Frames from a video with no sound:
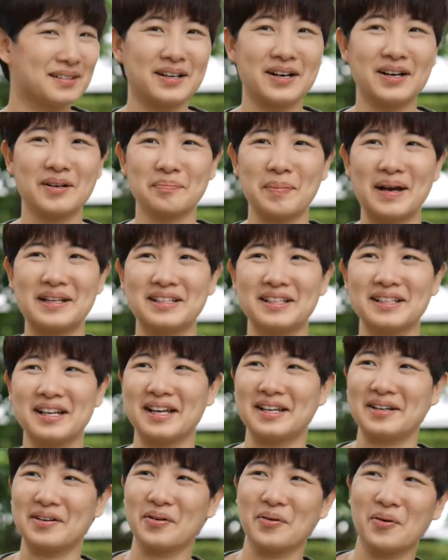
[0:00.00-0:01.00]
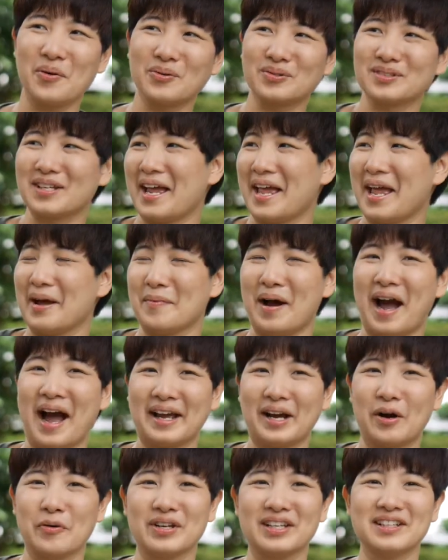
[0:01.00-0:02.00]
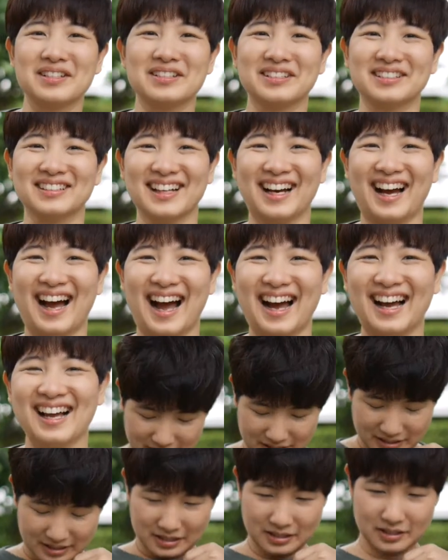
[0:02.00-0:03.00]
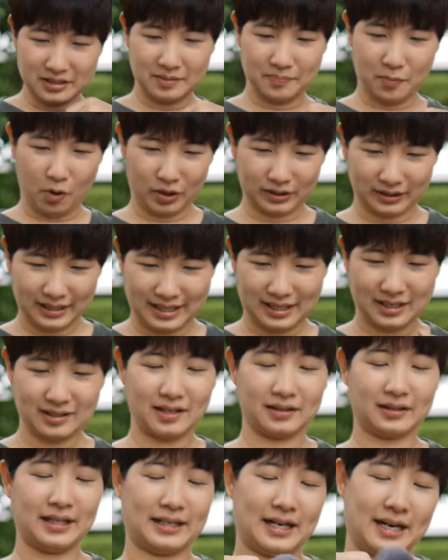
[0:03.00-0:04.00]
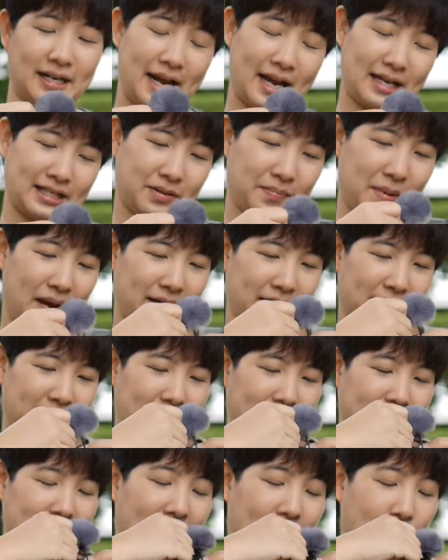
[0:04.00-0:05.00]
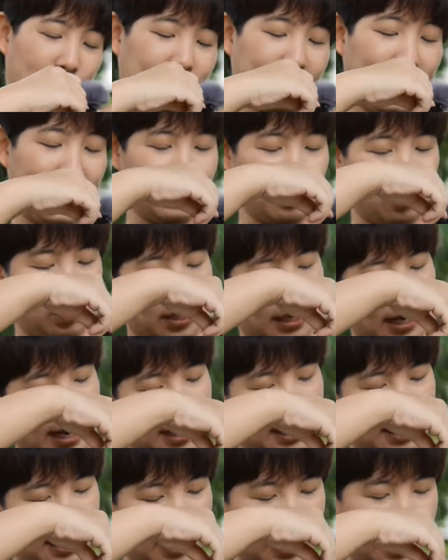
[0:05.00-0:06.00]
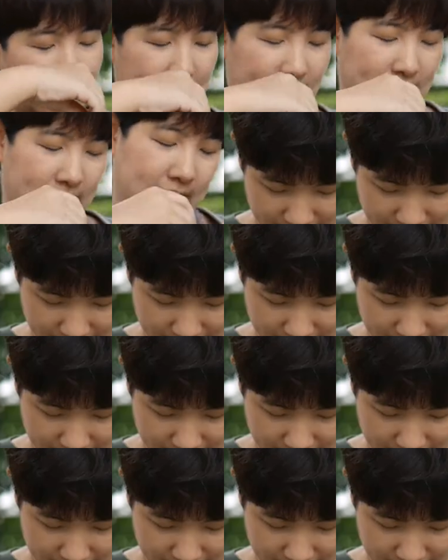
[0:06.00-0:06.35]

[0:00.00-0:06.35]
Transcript: เดินไปที่ไหนก็คงจะแอบอายเขานิดนึงนะคะก็คือปกติก็จะติดข้างในใช่ไหมอันนี้ติดต่างว่าสายอยู่ข้างในนะคะ